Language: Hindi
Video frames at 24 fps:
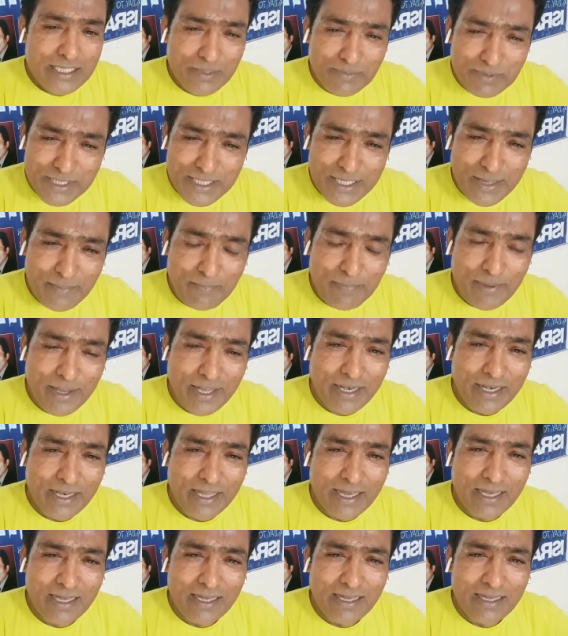सबसे
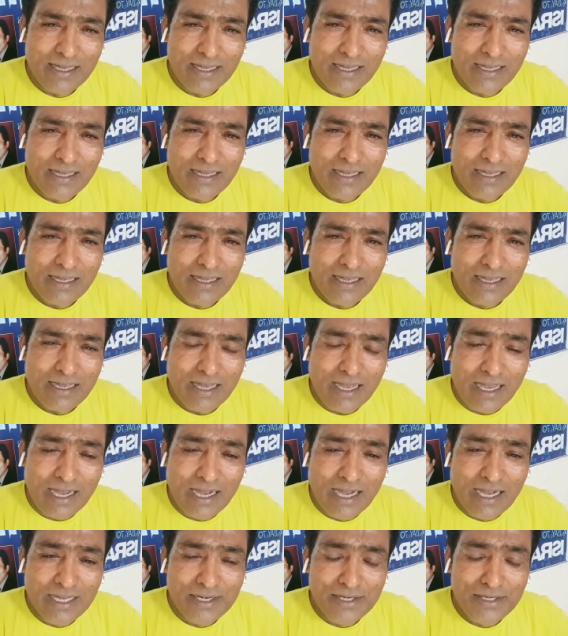पहला
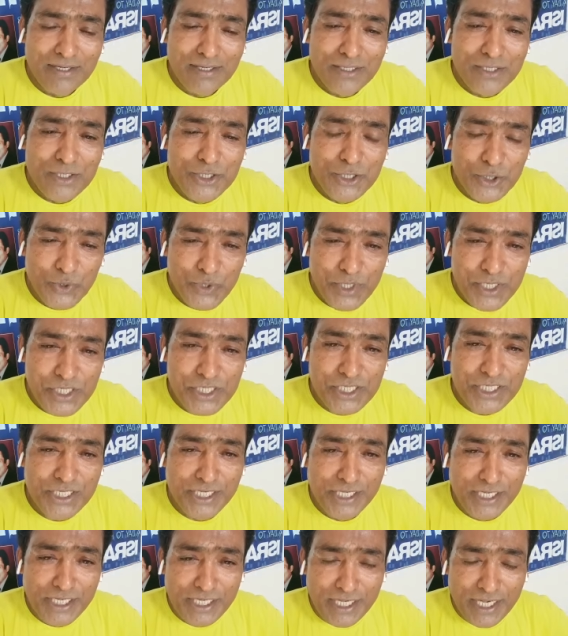आन जूश
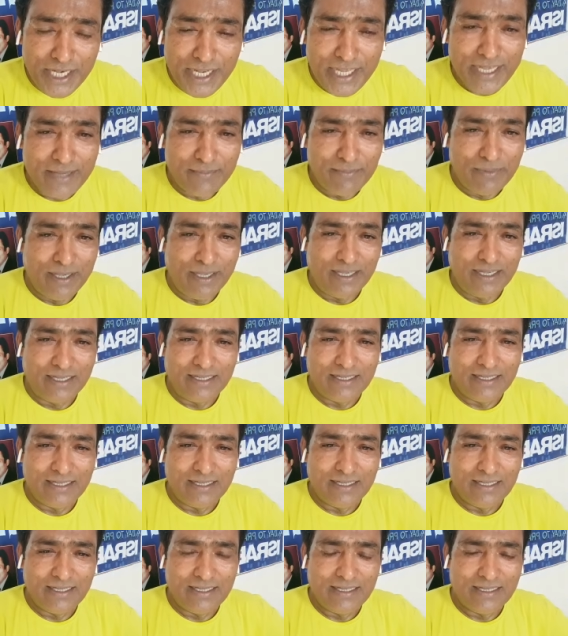नेम है
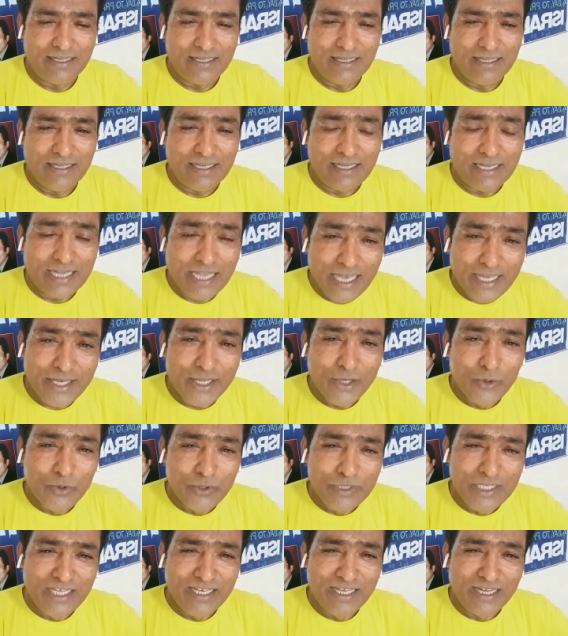गैर
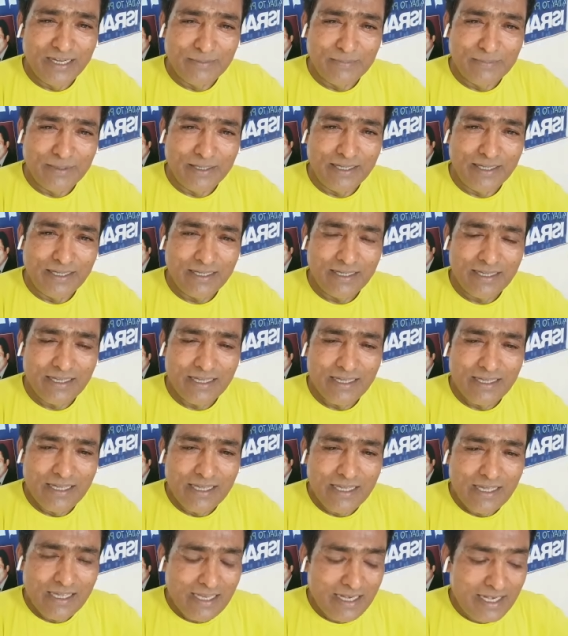यहूदी नाम है
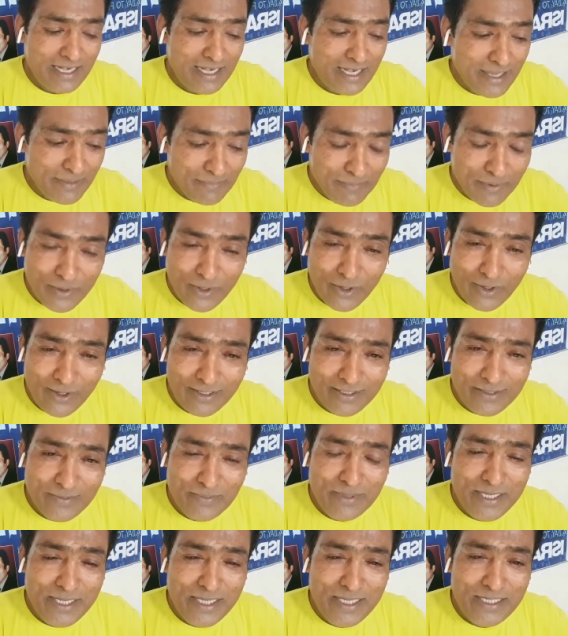निमरॉड
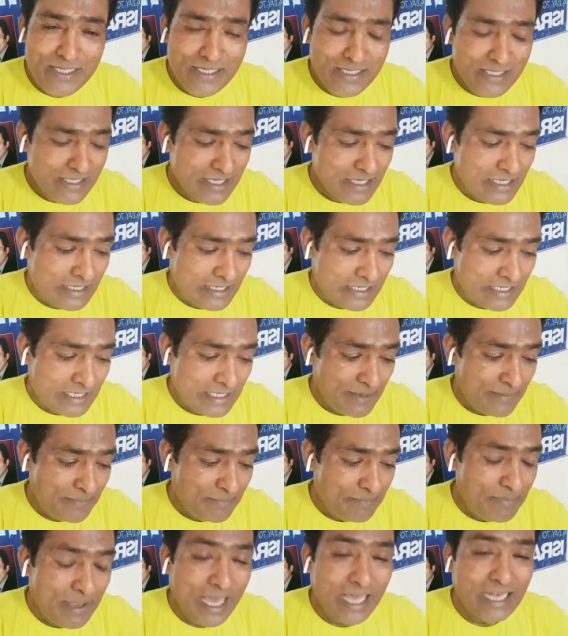मीन्स
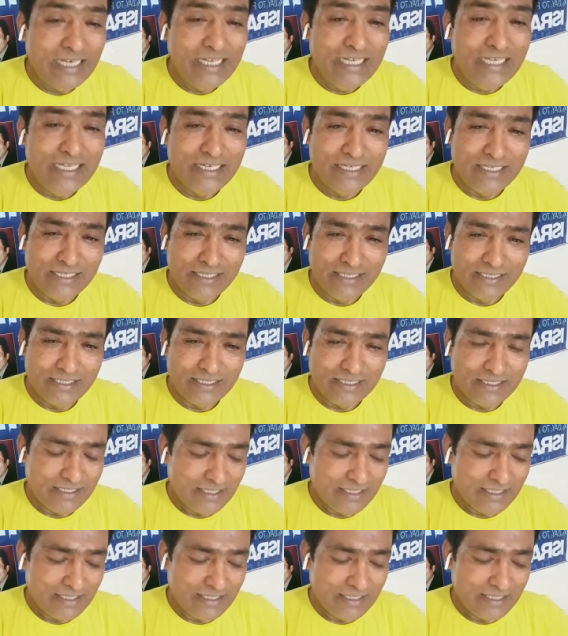रिबेलियन